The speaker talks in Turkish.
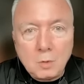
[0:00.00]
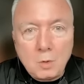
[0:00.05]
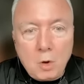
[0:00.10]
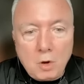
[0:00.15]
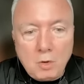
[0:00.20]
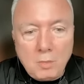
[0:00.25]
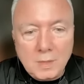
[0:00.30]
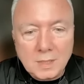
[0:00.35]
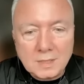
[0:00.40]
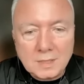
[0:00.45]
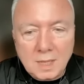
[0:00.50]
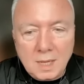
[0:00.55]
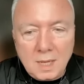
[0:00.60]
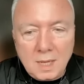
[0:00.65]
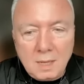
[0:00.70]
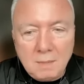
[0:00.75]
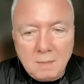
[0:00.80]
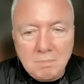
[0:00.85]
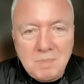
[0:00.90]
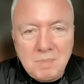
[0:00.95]

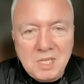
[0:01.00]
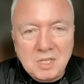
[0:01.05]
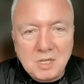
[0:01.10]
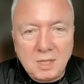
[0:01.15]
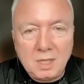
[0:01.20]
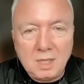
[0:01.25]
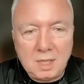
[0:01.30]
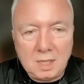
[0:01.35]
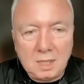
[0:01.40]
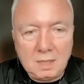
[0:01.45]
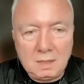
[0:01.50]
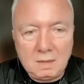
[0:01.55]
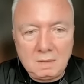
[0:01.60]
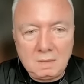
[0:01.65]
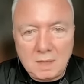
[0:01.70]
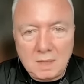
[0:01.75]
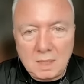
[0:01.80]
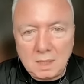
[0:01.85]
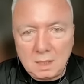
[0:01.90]
Görmese bir çildi gitti